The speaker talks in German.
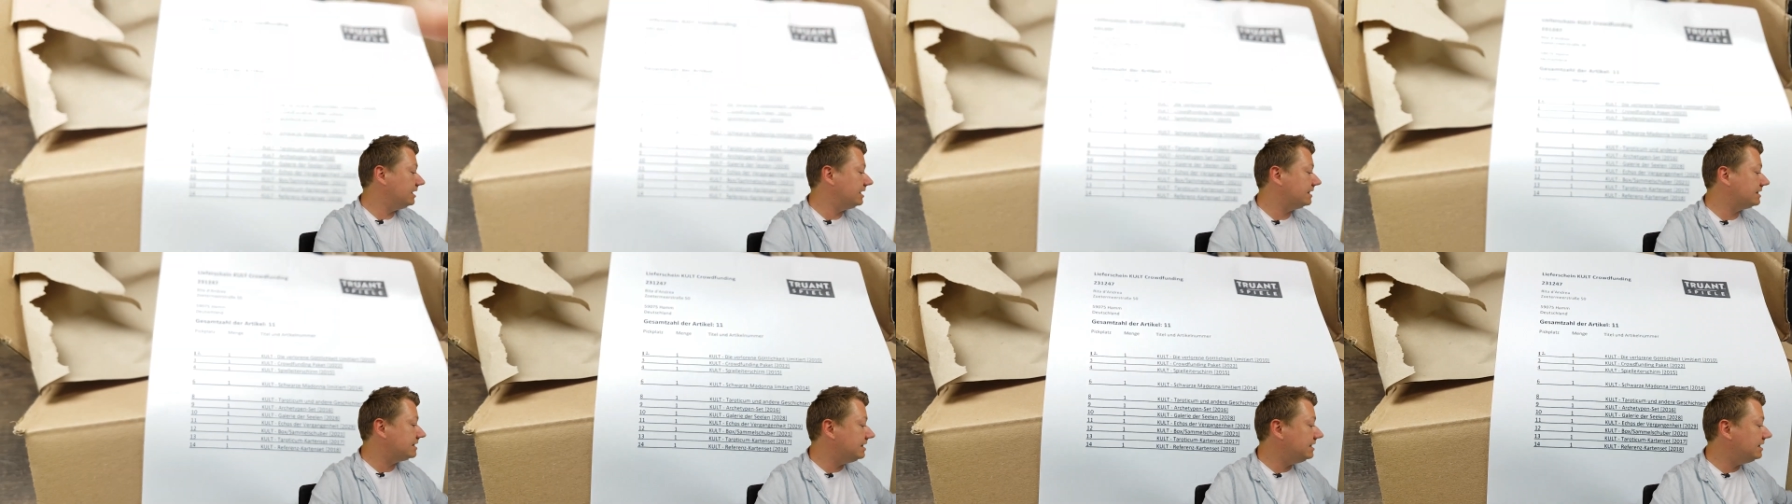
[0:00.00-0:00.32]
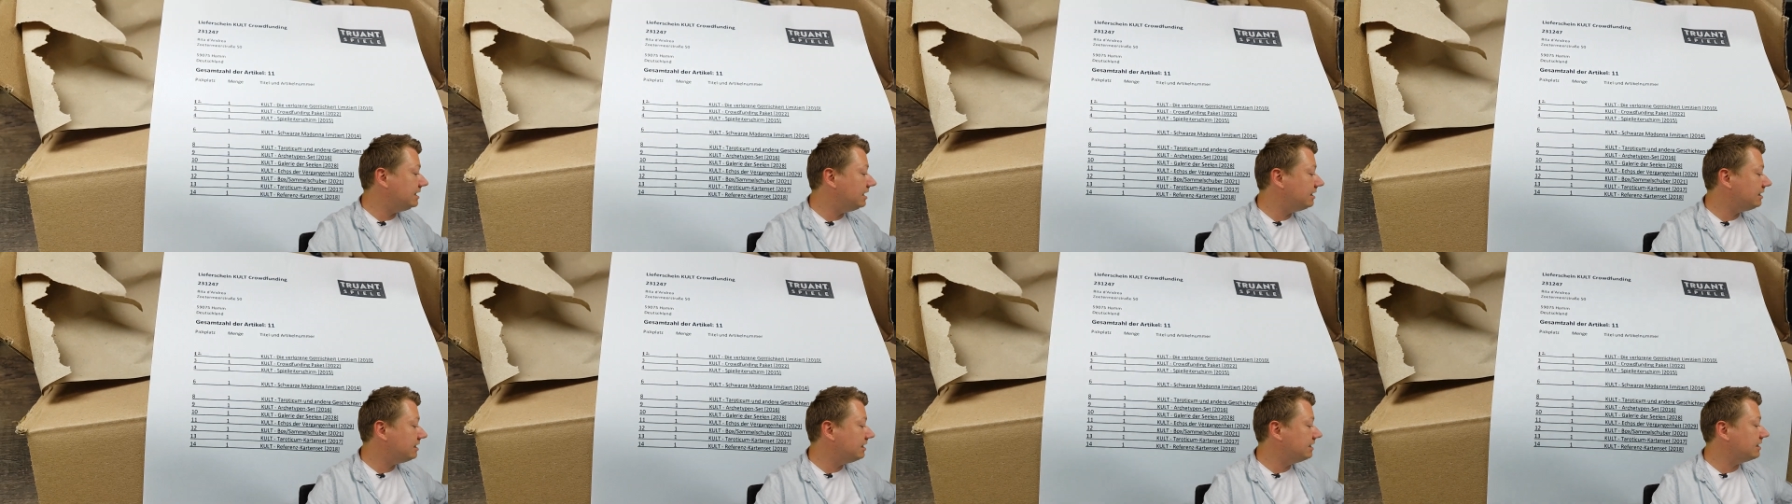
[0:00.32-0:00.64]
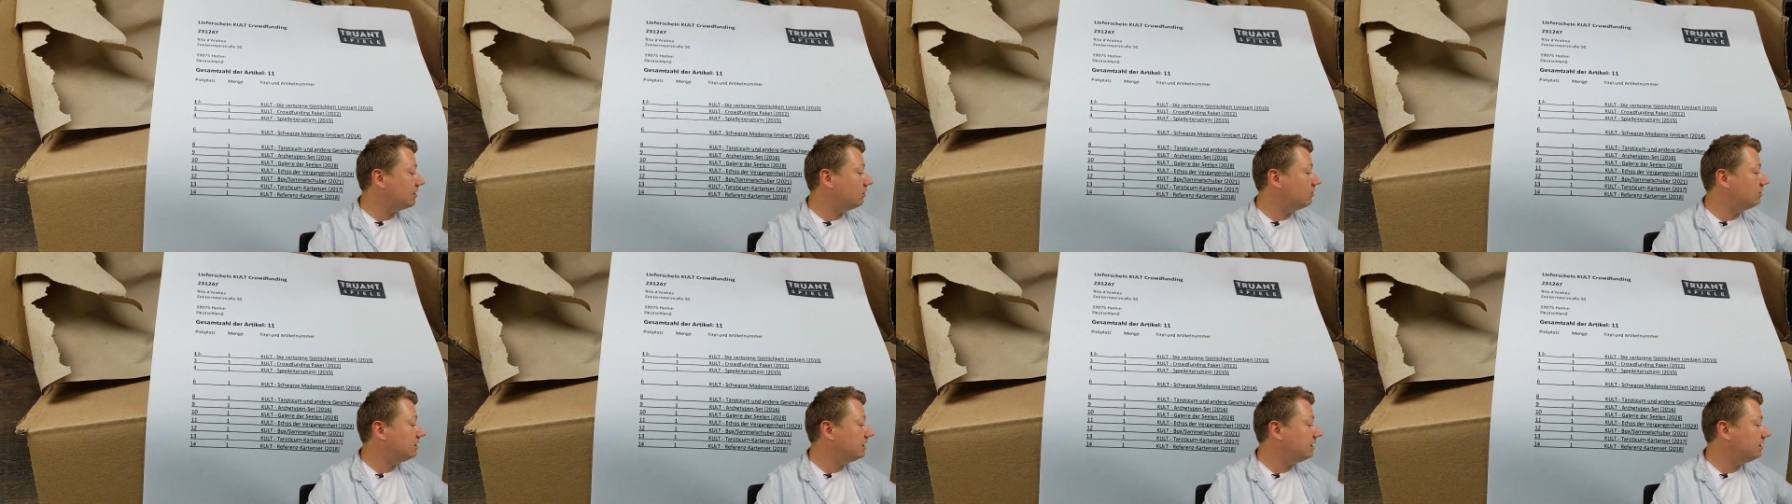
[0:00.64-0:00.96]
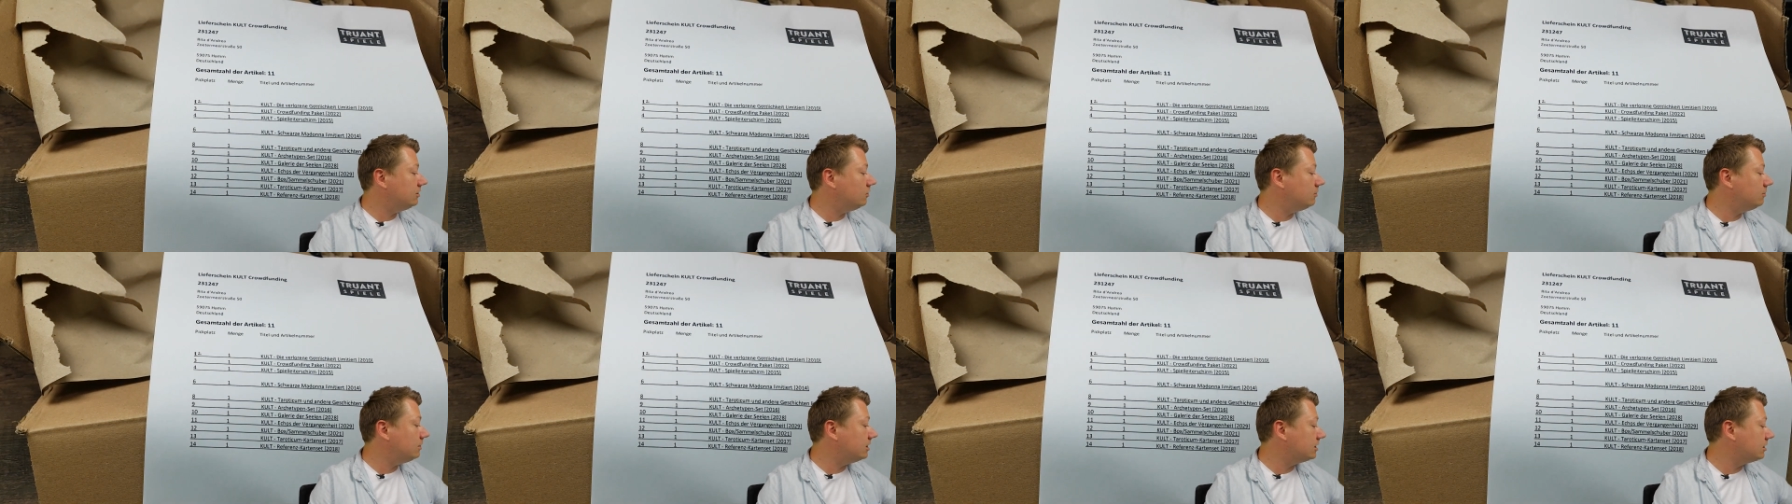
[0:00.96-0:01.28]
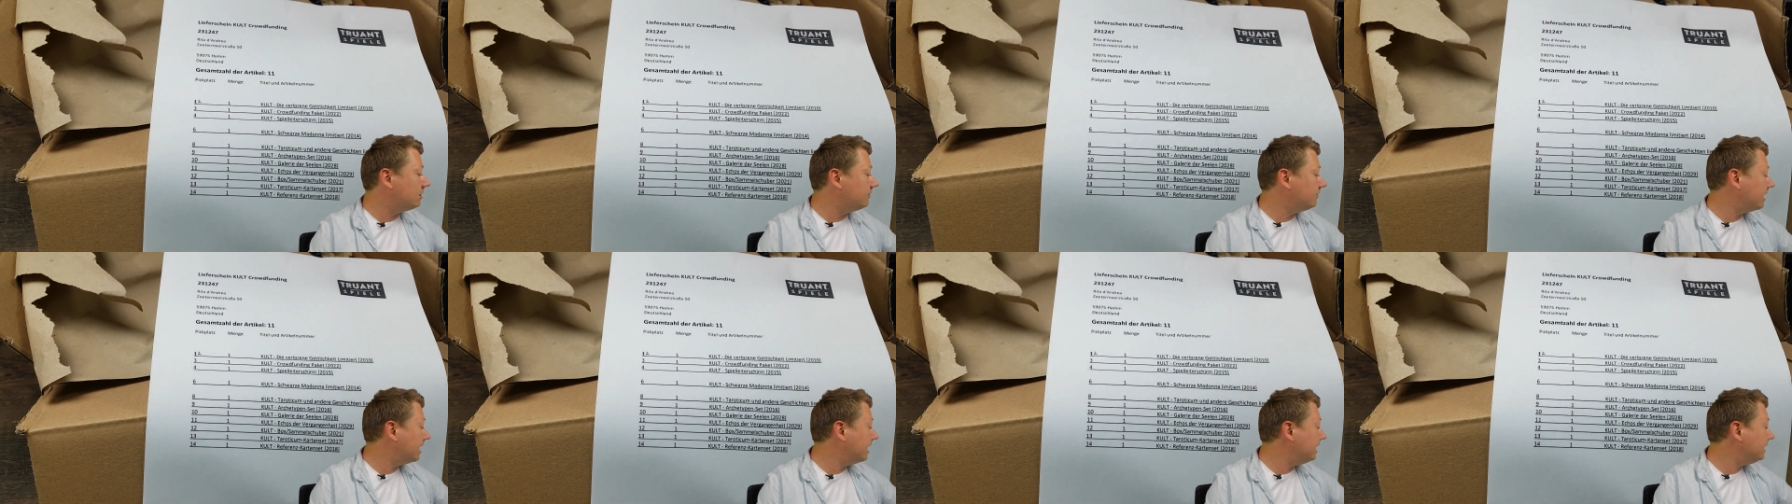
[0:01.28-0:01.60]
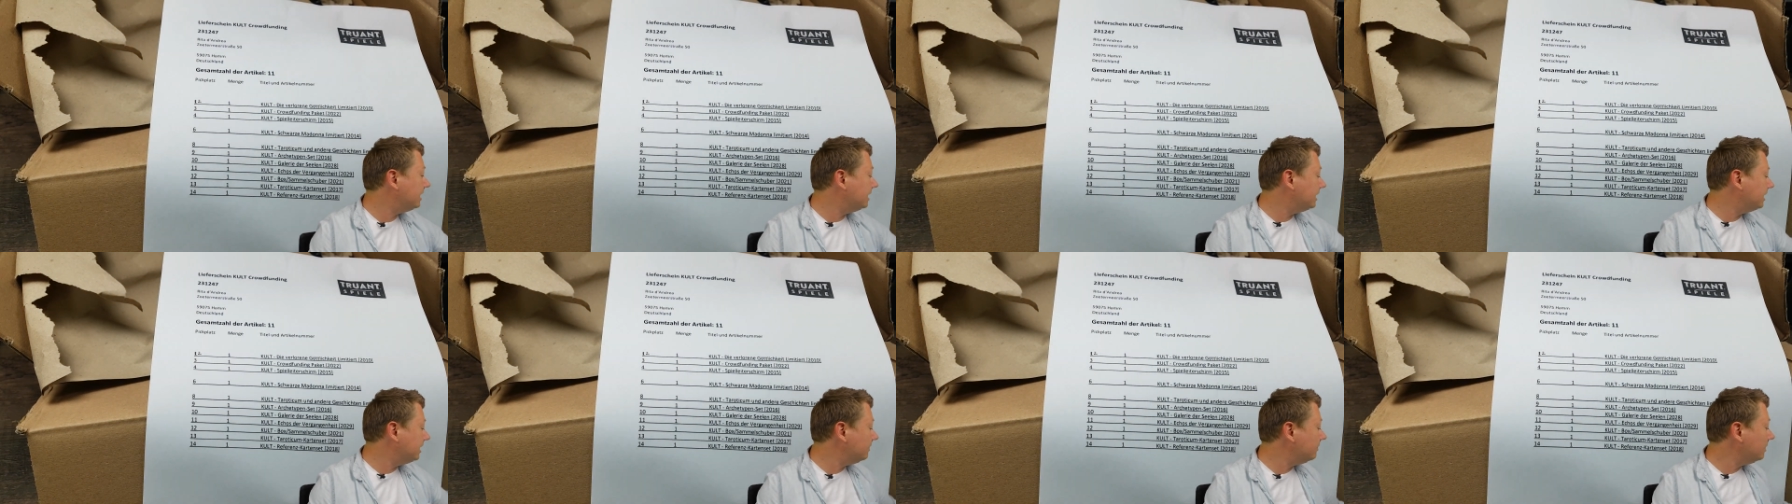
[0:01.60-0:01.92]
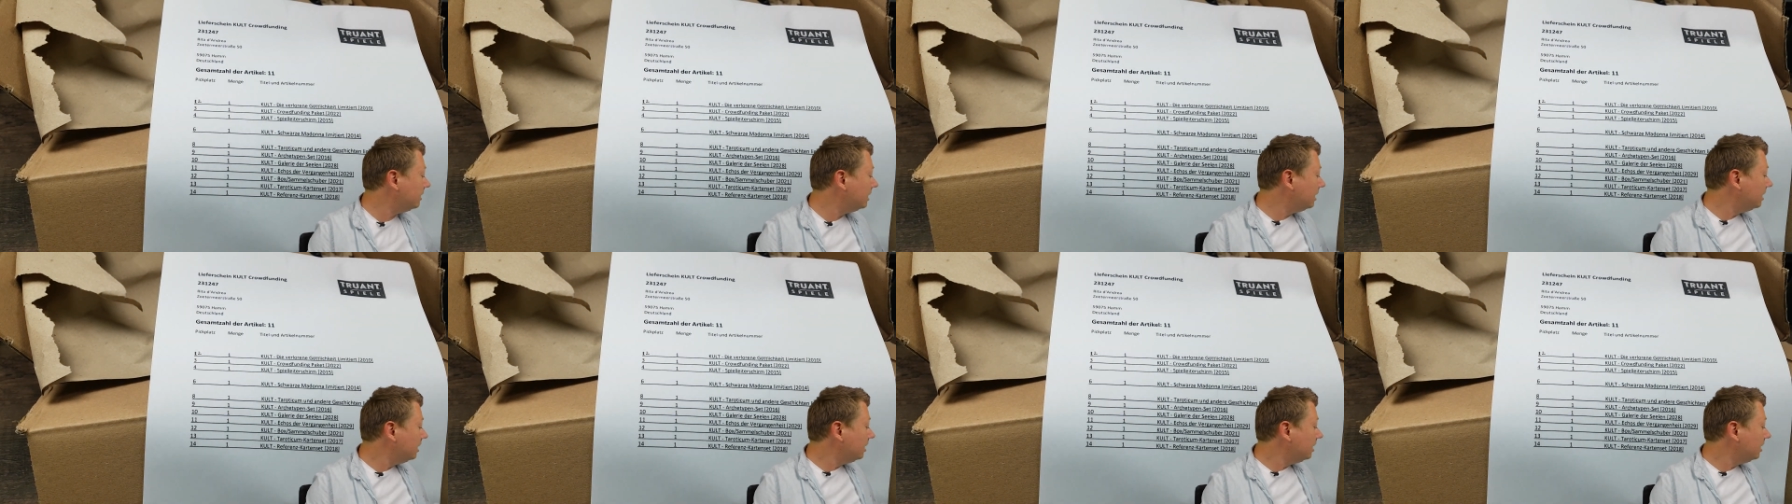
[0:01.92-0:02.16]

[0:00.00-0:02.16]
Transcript: jetzt inhaltlich auch nicht nochmal drauf eingehen.